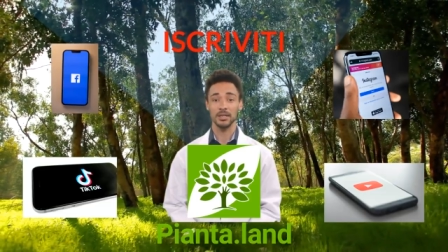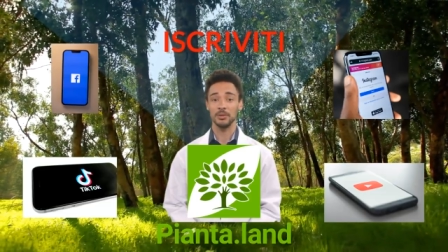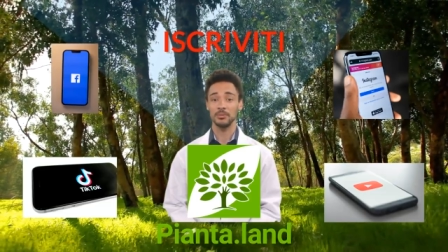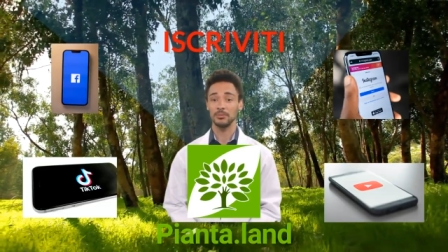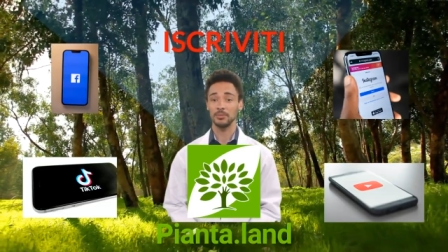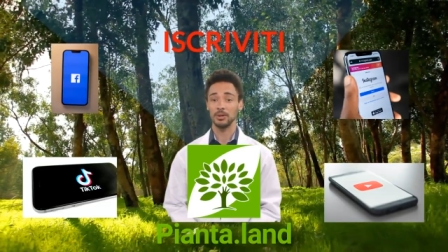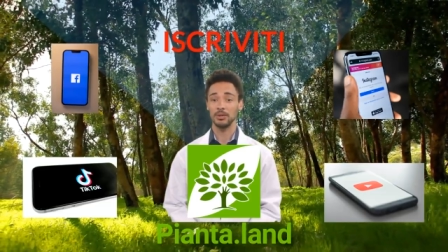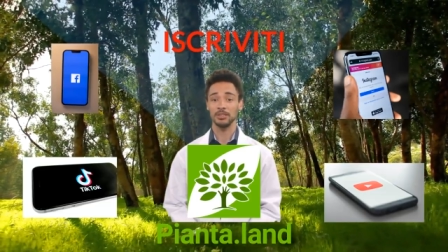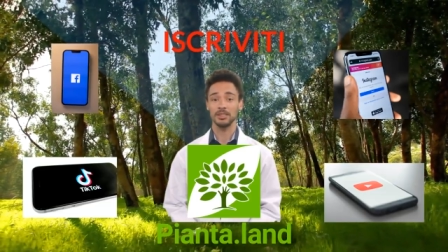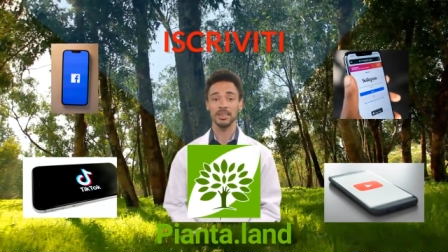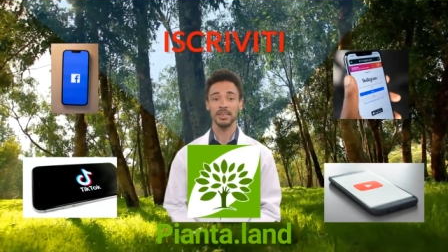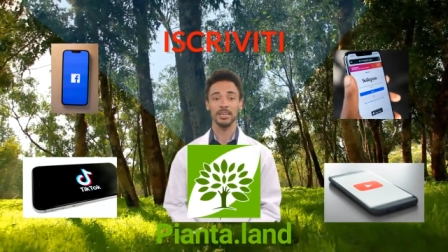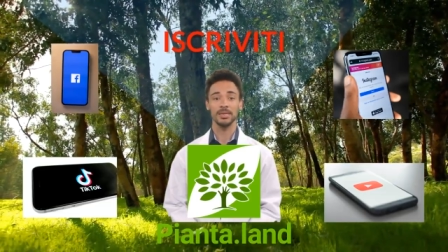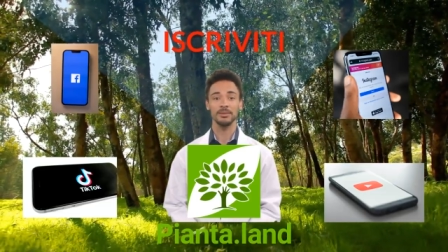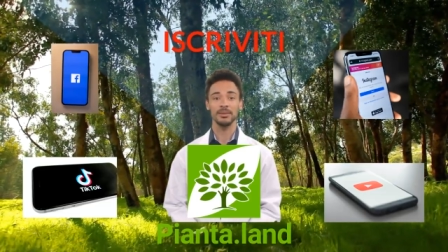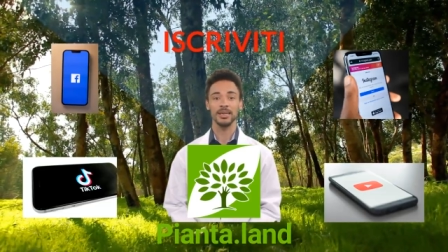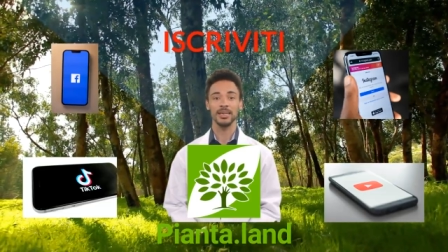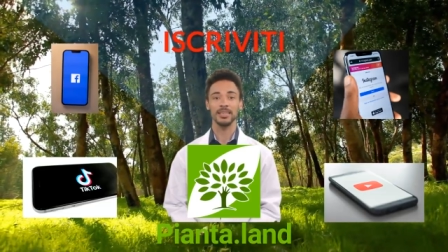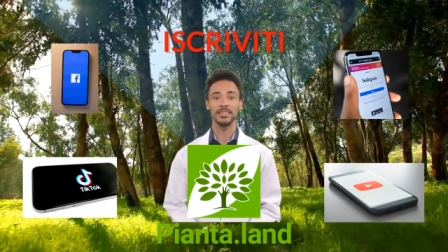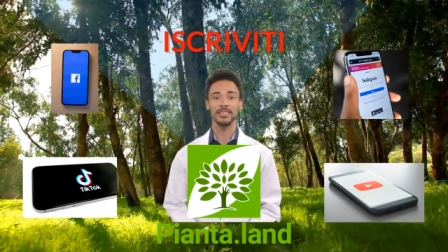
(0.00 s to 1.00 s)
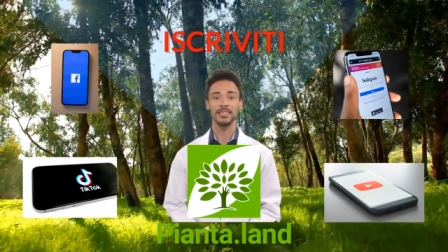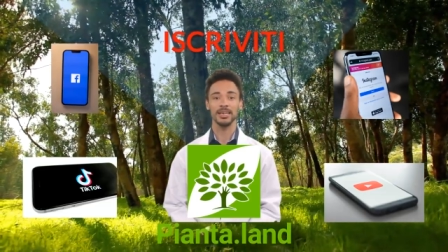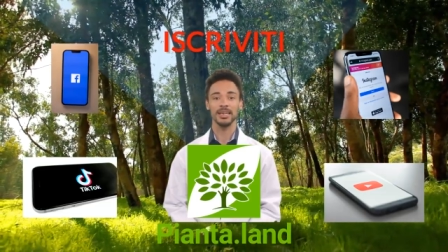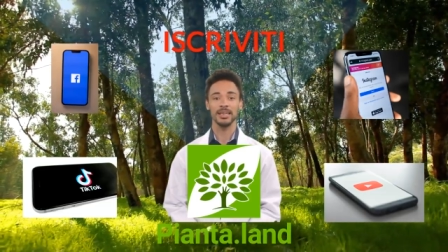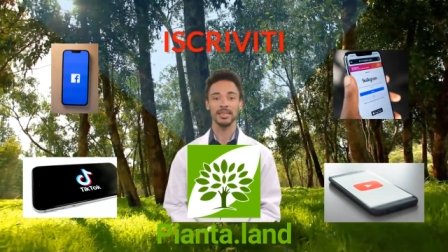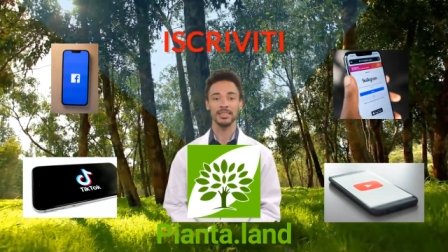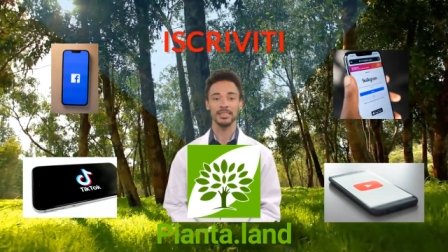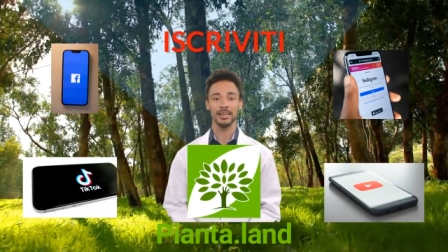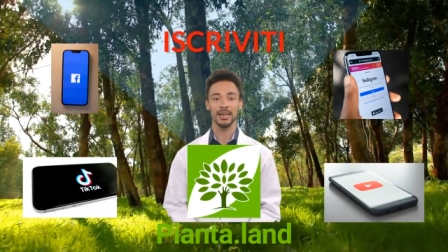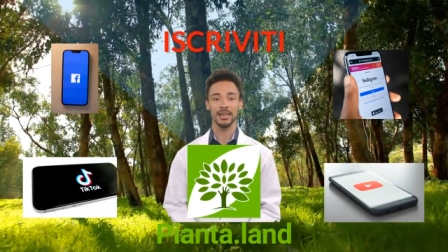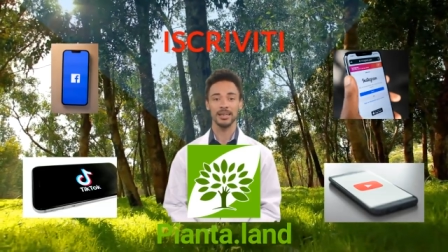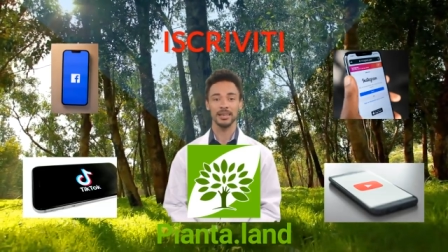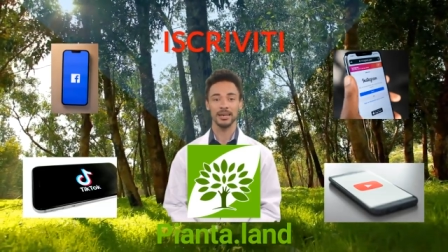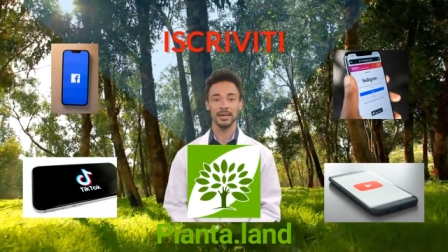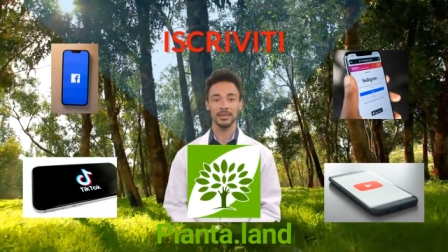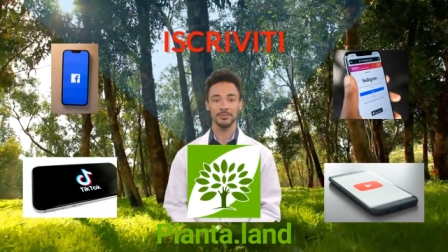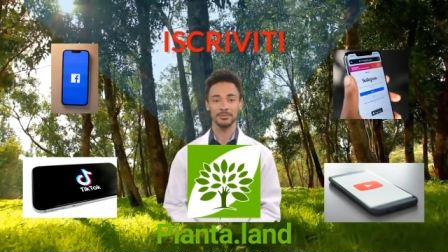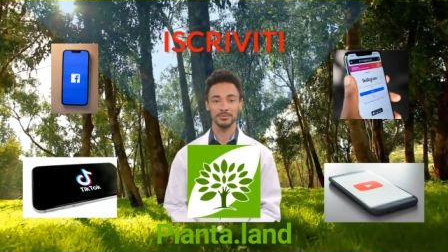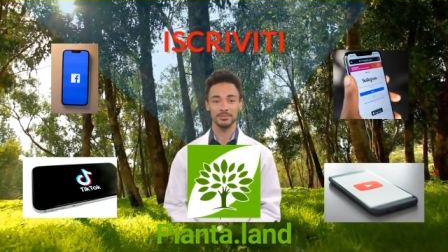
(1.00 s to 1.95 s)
Boschi di Benessere in Italia.